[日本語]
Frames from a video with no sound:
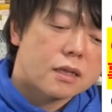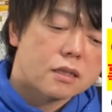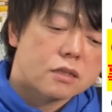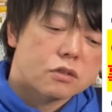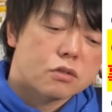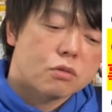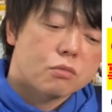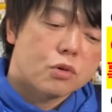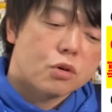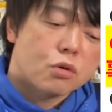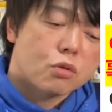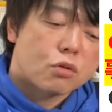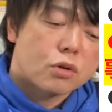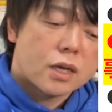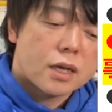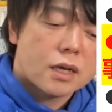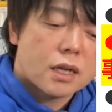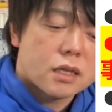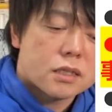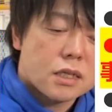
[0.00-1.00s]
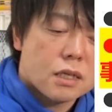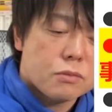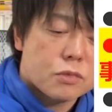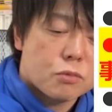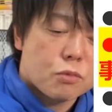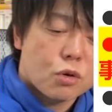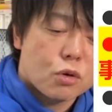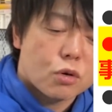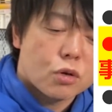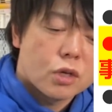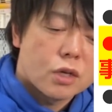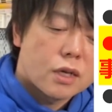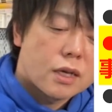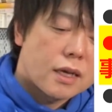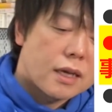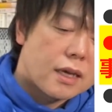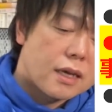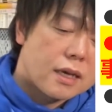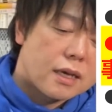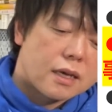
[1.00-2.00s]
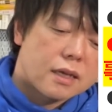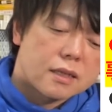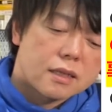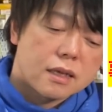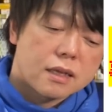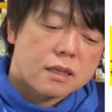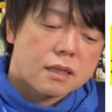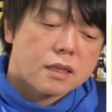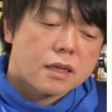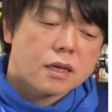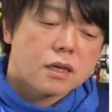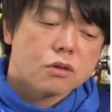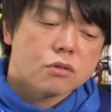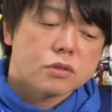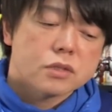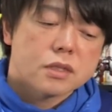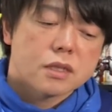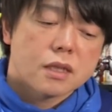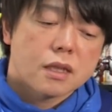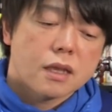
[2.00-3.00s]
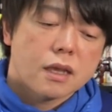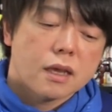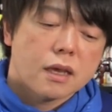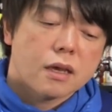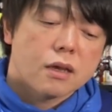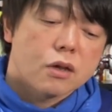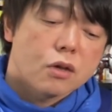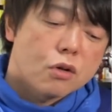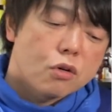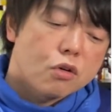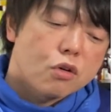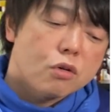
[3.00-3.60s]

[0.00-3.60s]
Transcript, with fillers: んですけども、この辺から全部もう、えー、撤退をして、